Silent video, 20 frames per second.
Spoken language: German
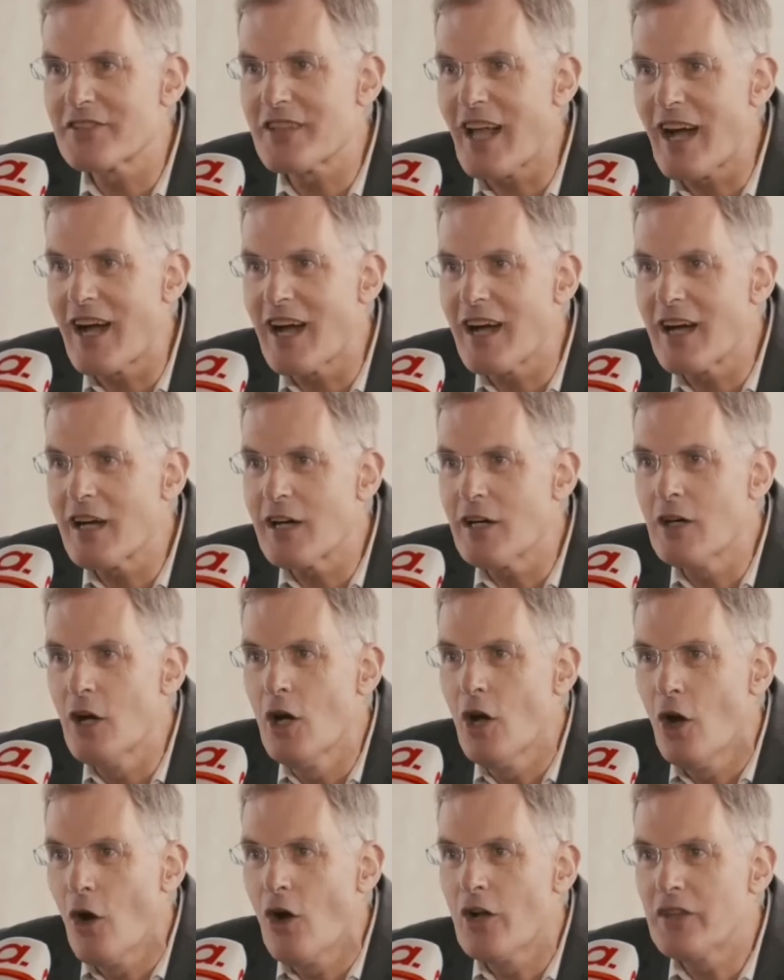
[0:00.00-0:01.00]
da
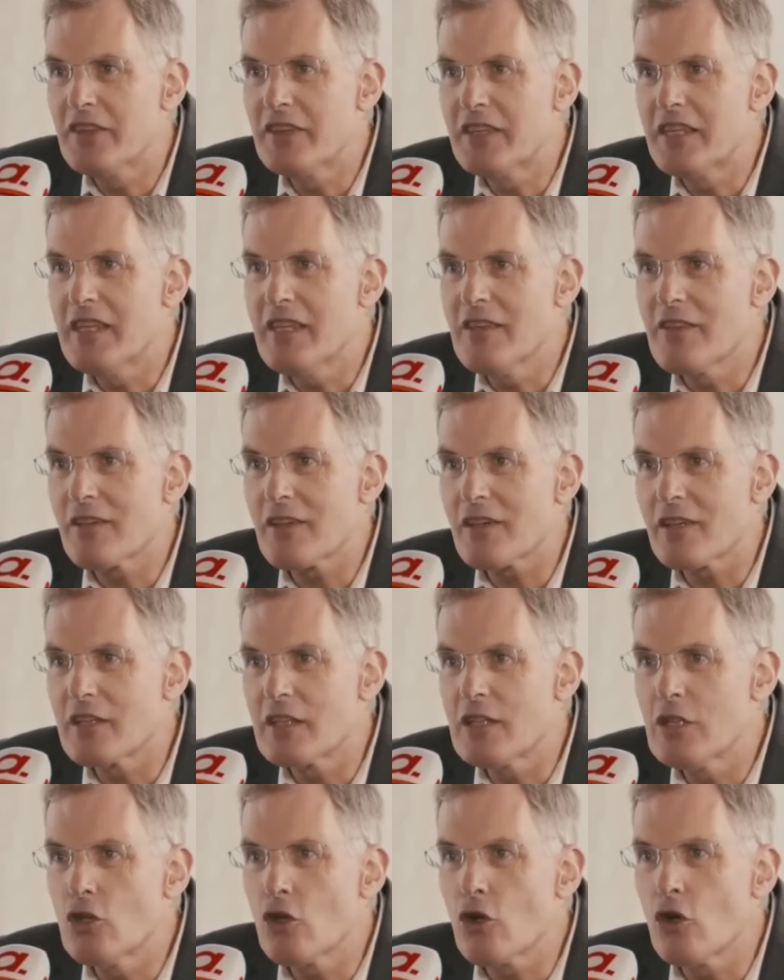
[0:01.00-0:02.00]
und diese
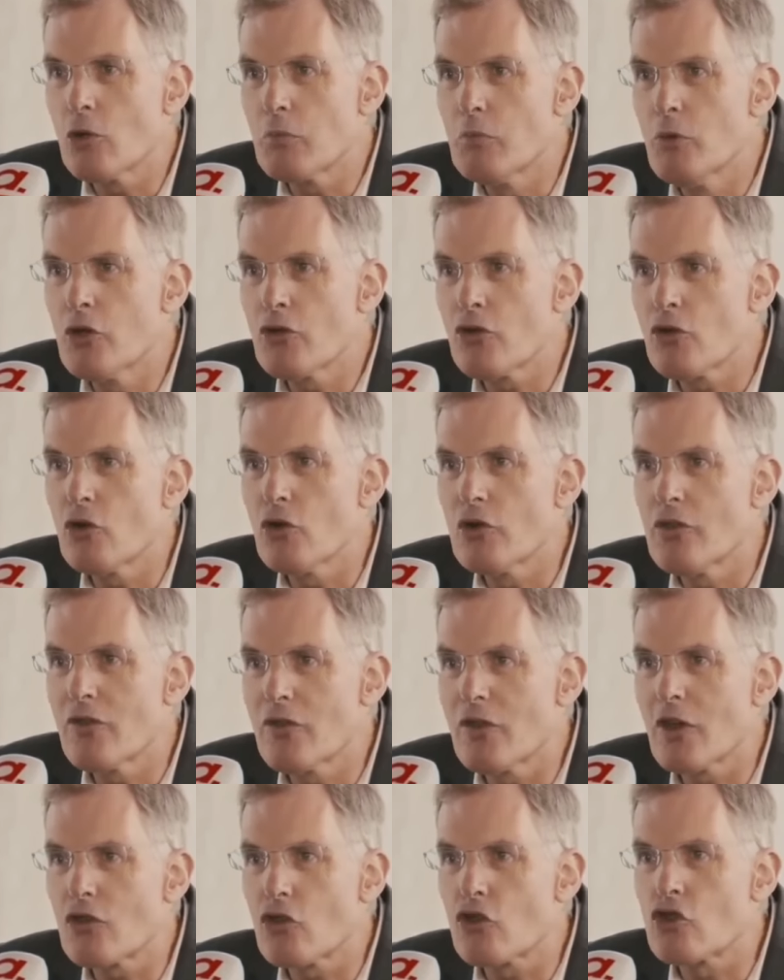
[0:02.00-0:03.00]
Regierung müsse uns
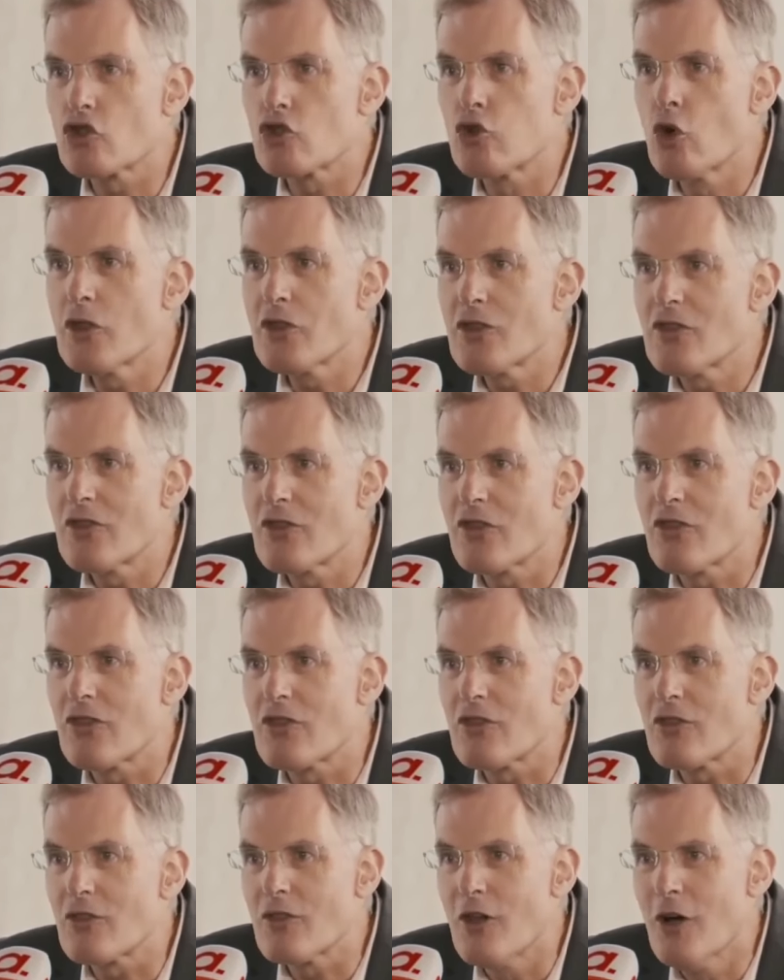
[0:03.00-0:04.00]
jetzt
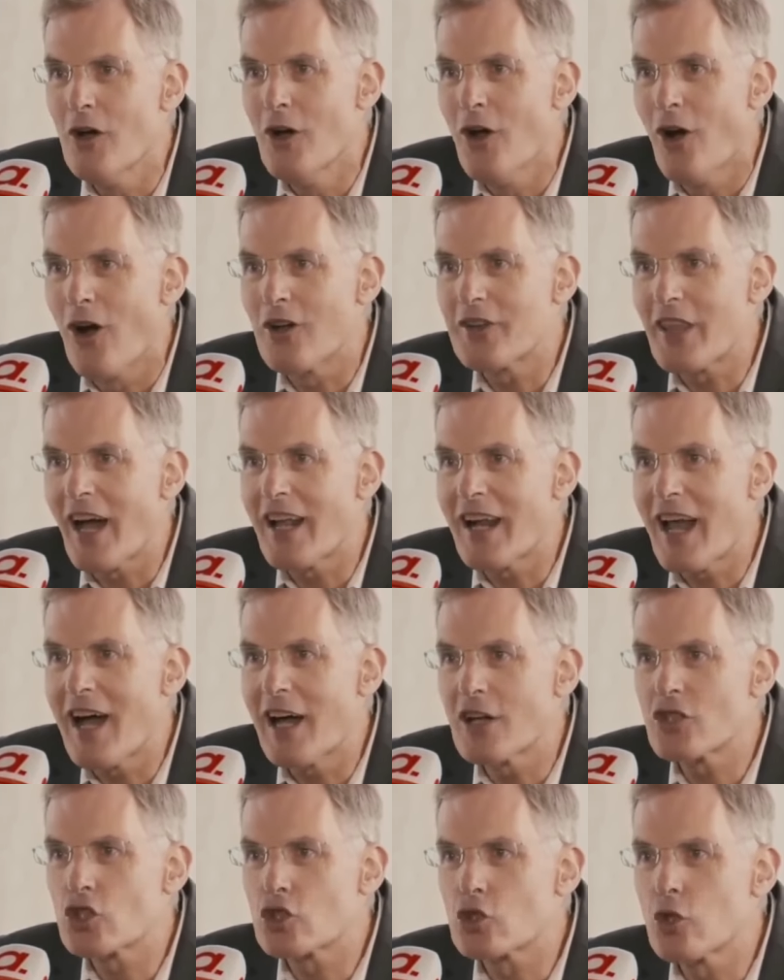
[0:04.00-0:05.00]
schützen und
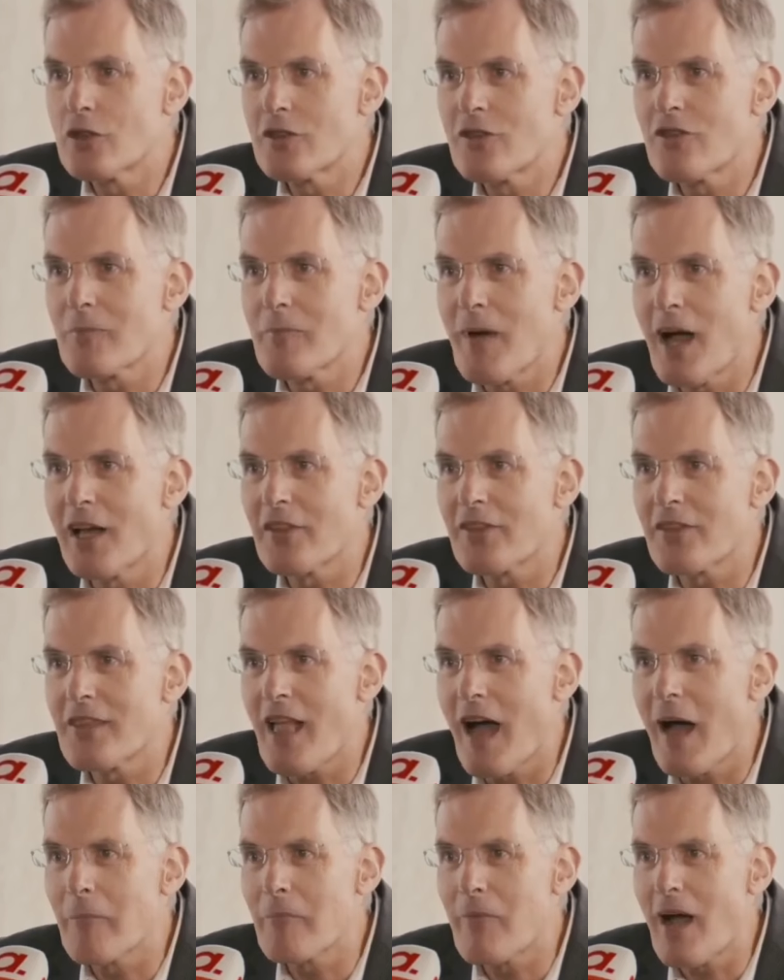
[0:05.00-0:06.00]
allerhand
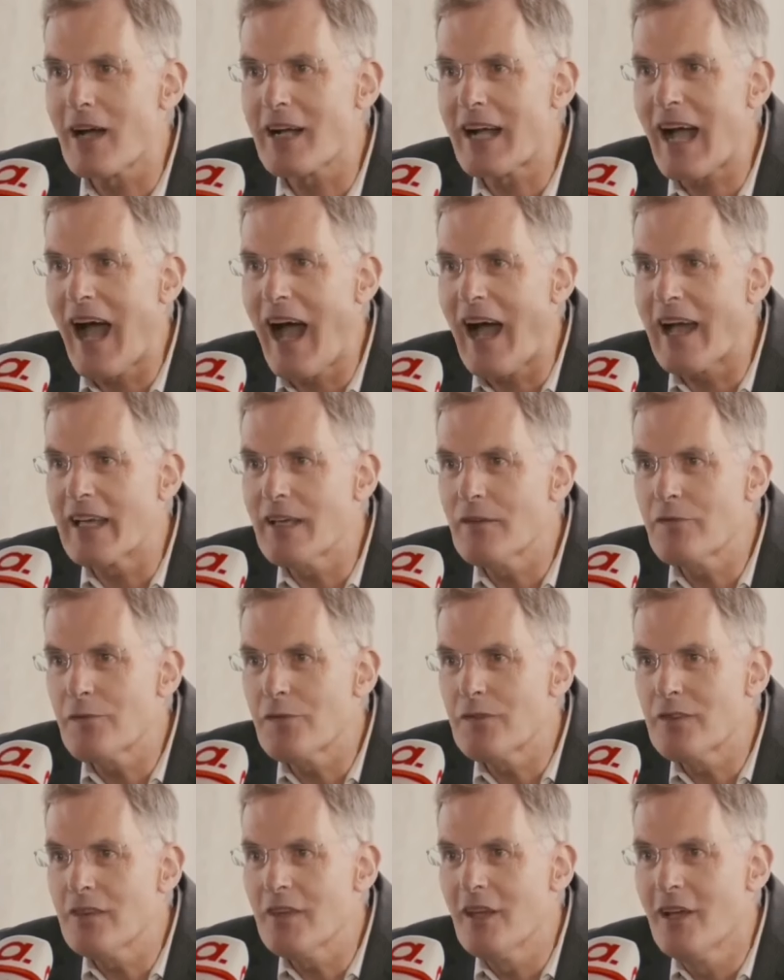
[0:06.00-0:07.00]
Schutzmaßnahmen
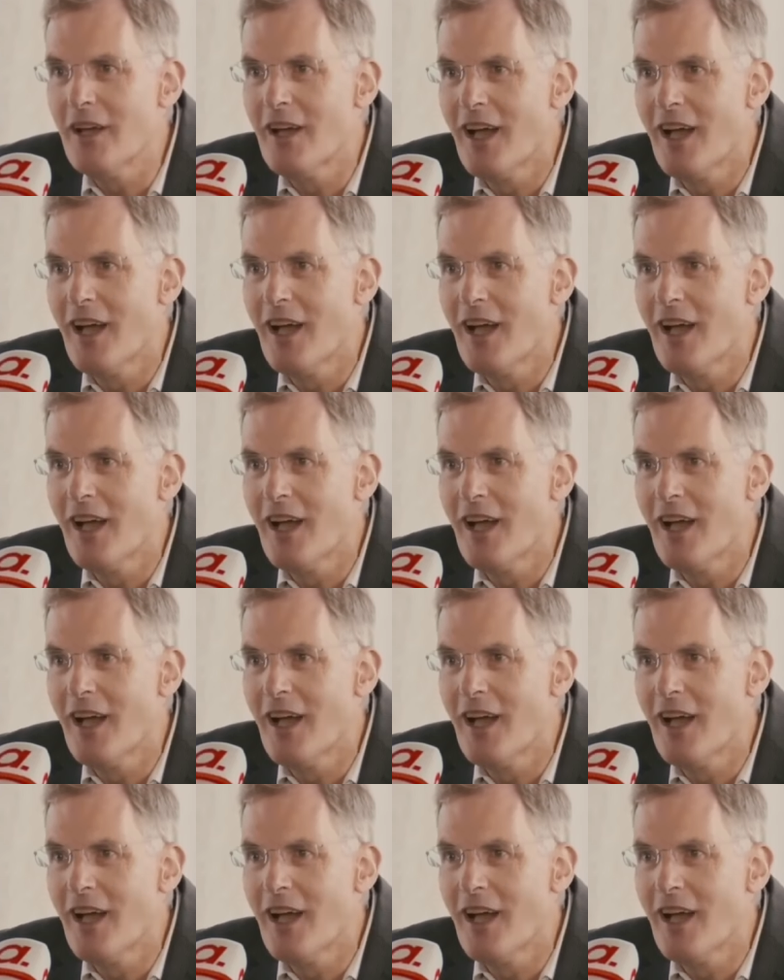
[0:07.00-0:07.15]
ergreifen,